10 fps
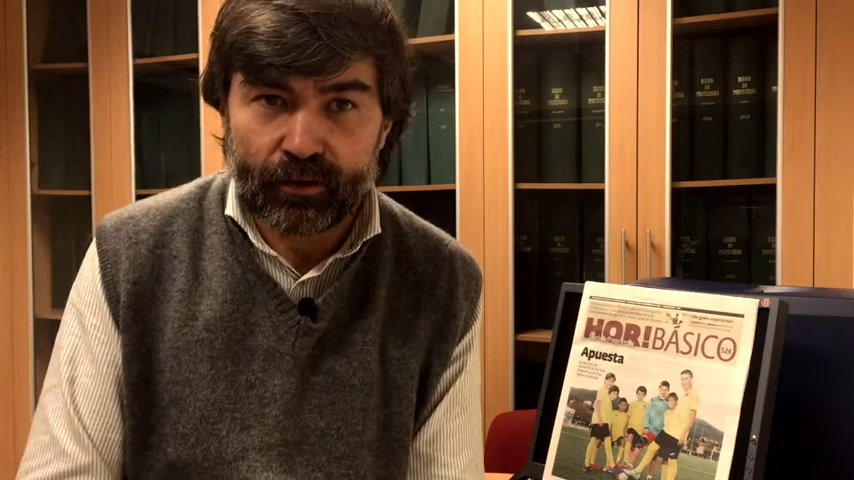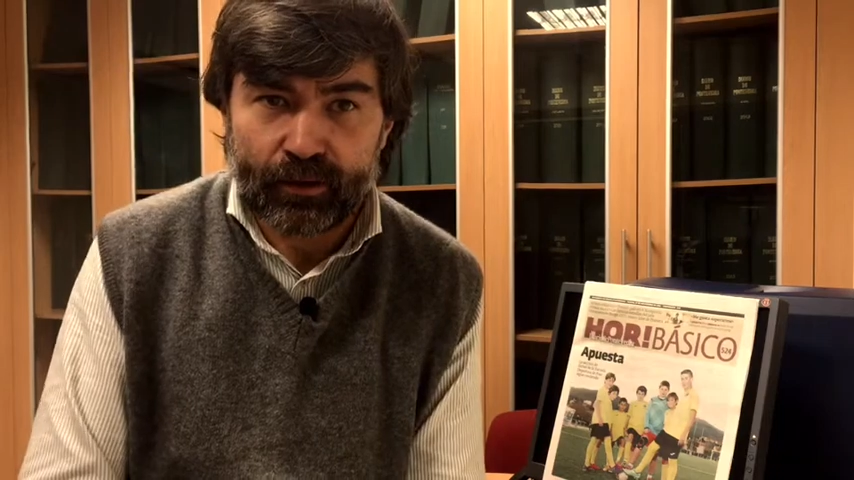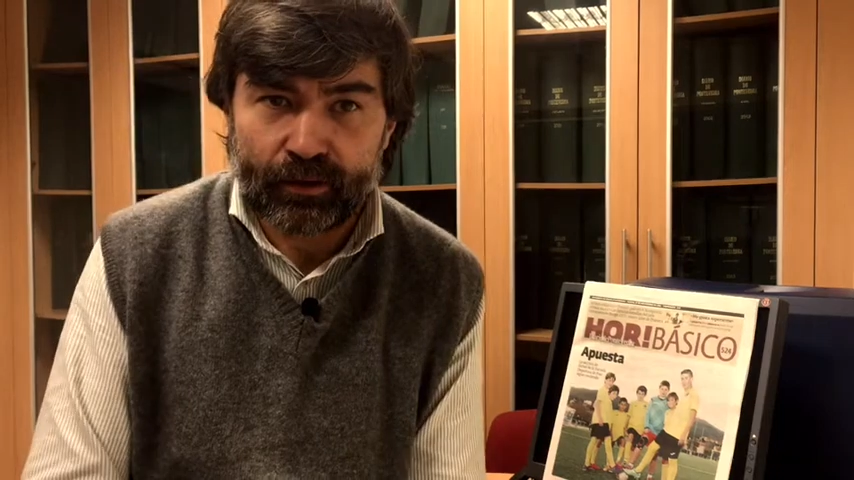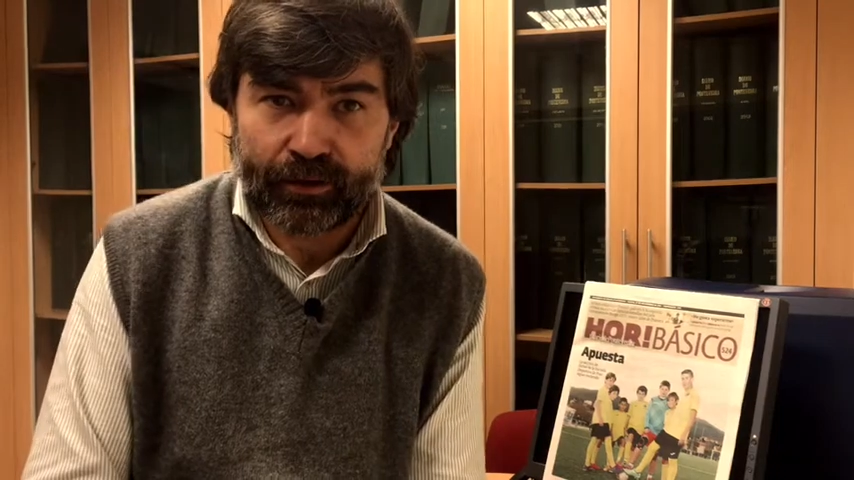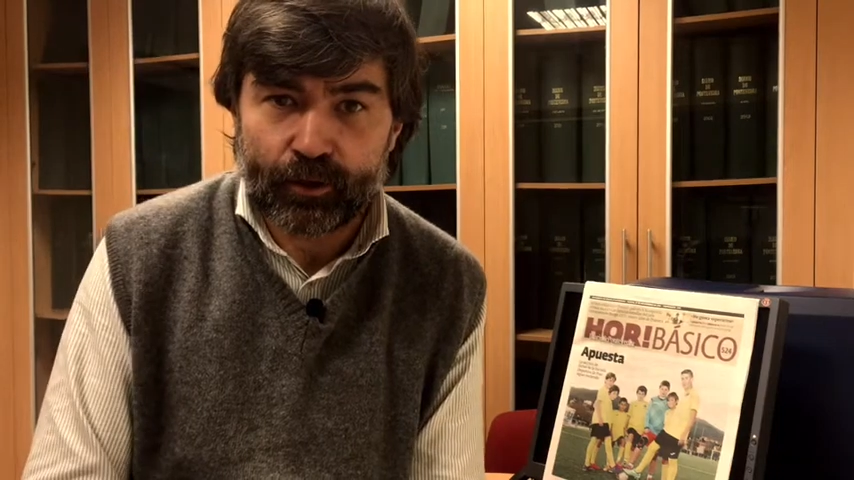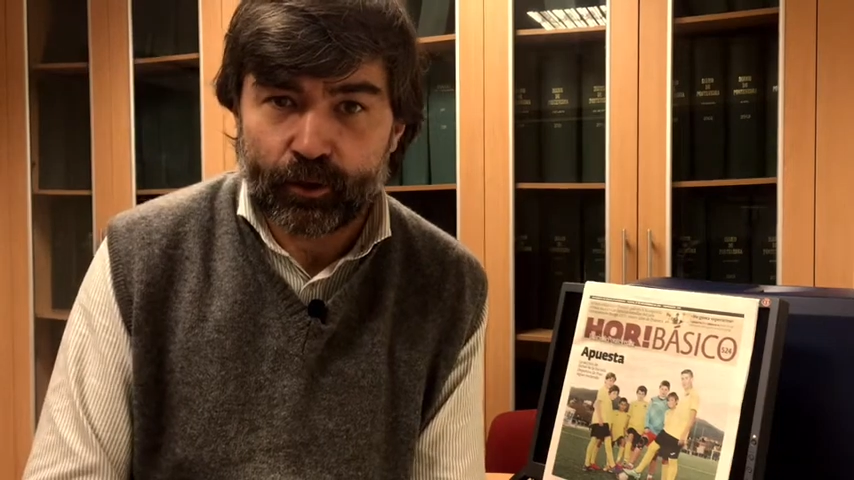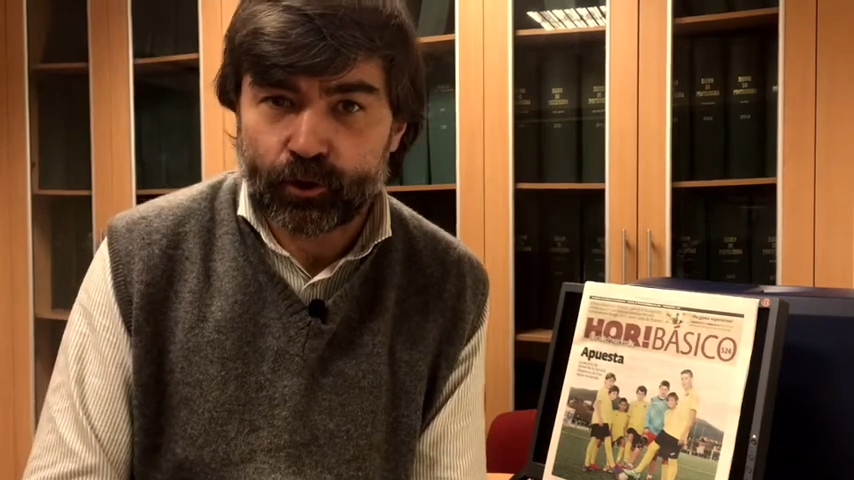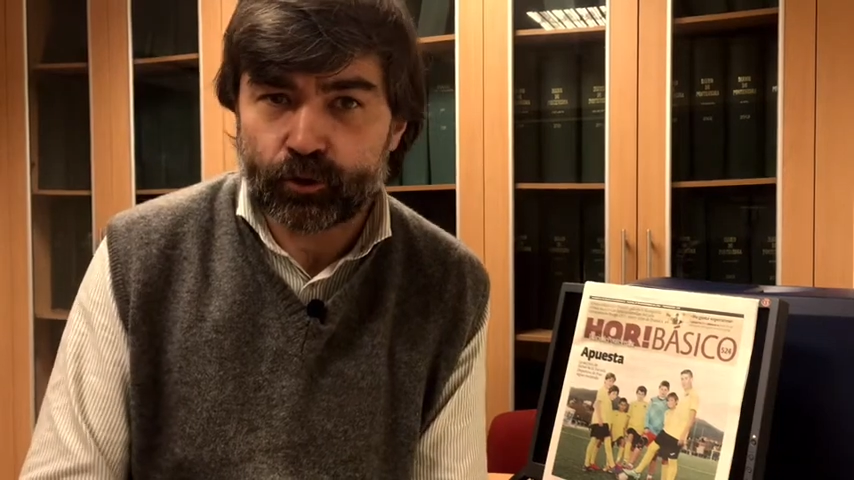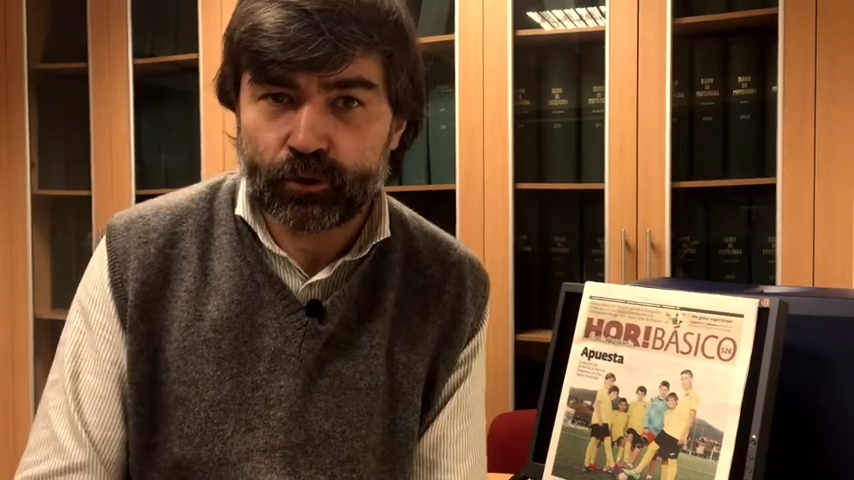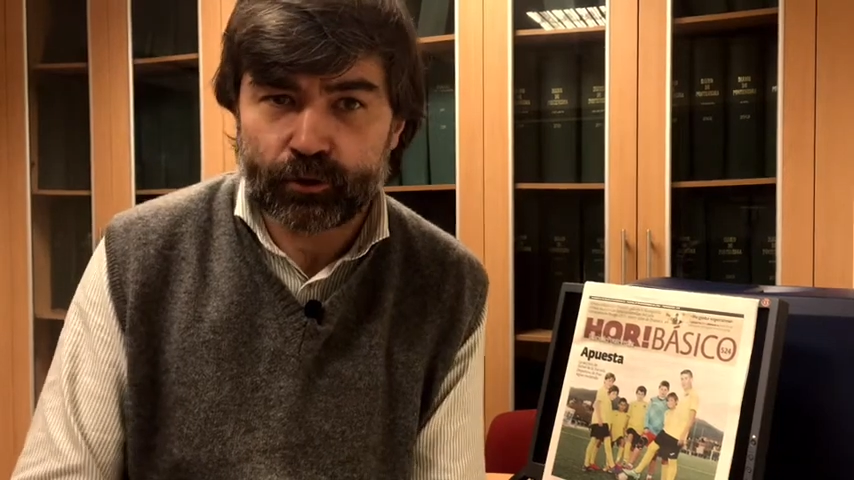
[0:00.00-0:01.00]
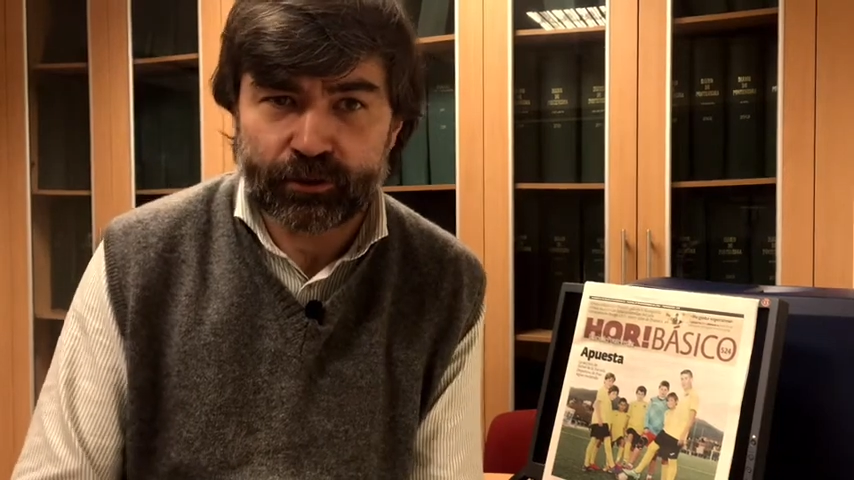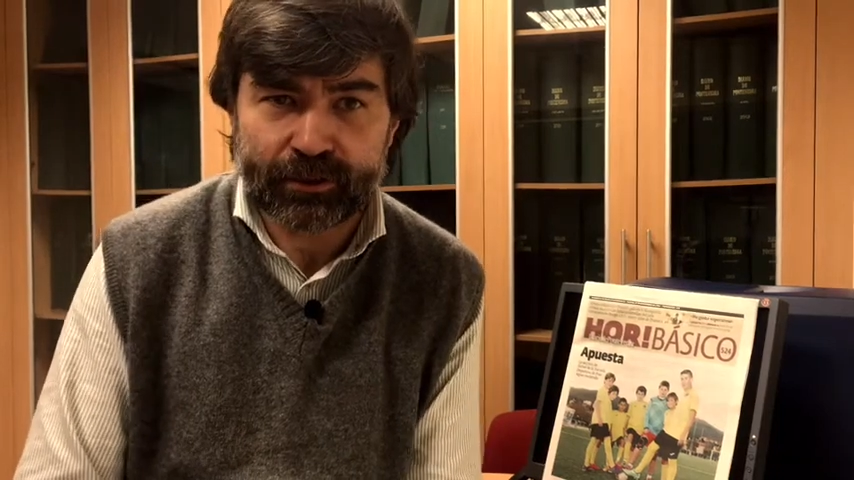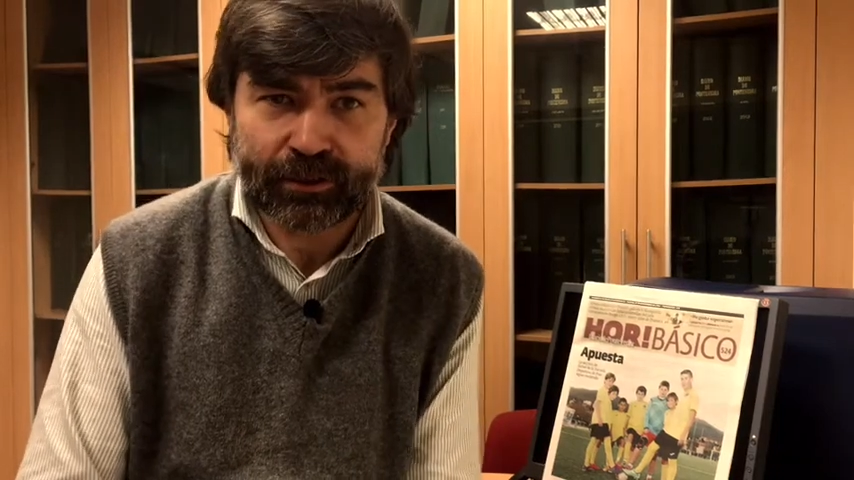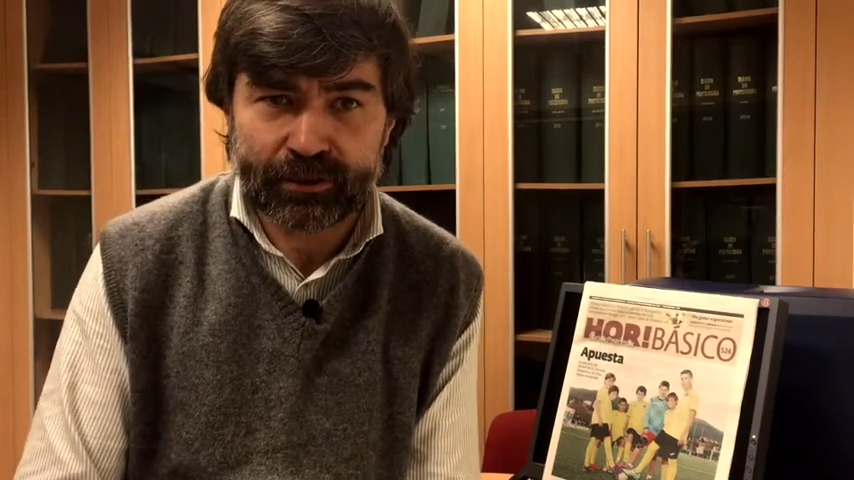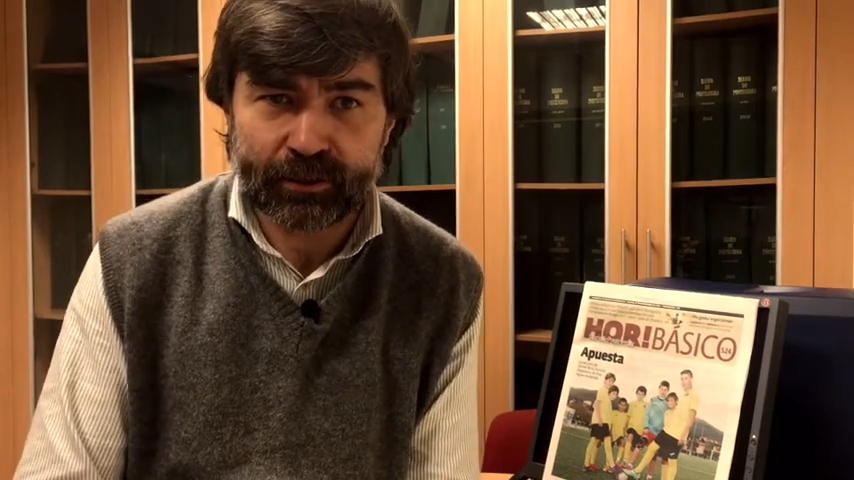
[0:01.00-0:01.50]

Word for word: La verdad que los resultados están